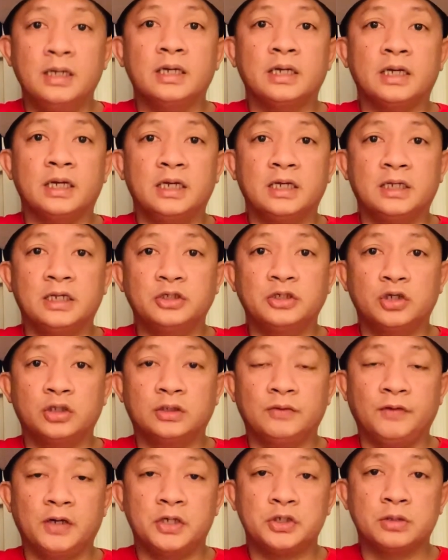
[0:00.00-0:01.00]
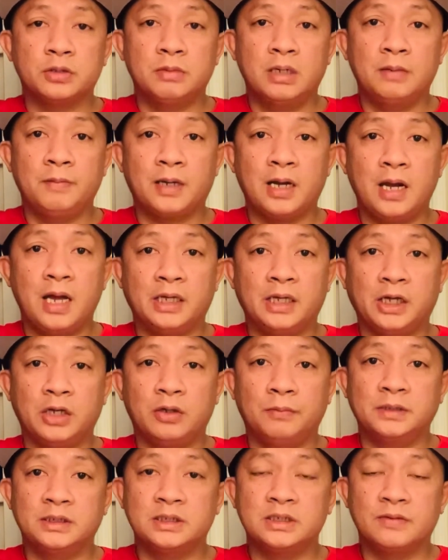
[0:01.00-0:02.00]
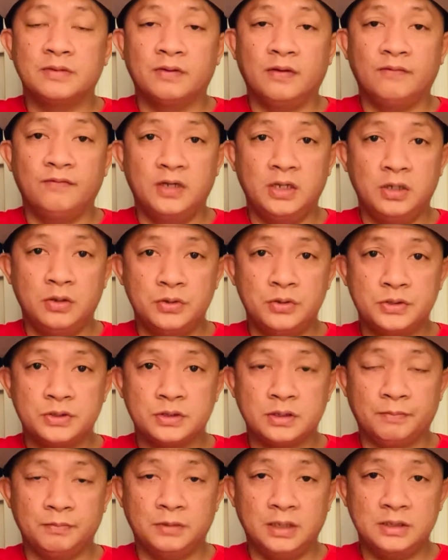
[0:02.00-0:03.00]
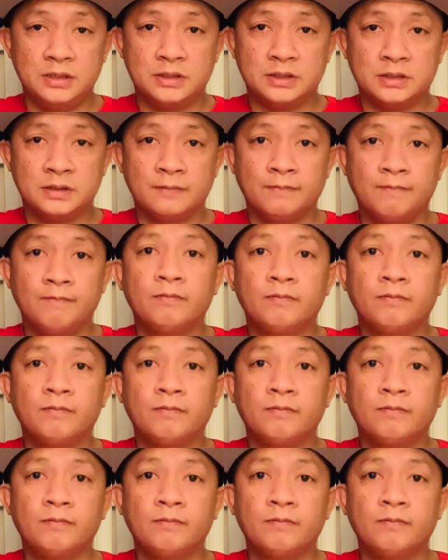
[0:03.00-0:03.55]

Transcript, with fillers: I-click yung notification bell para lagi kayong updated sa mga videos, updates,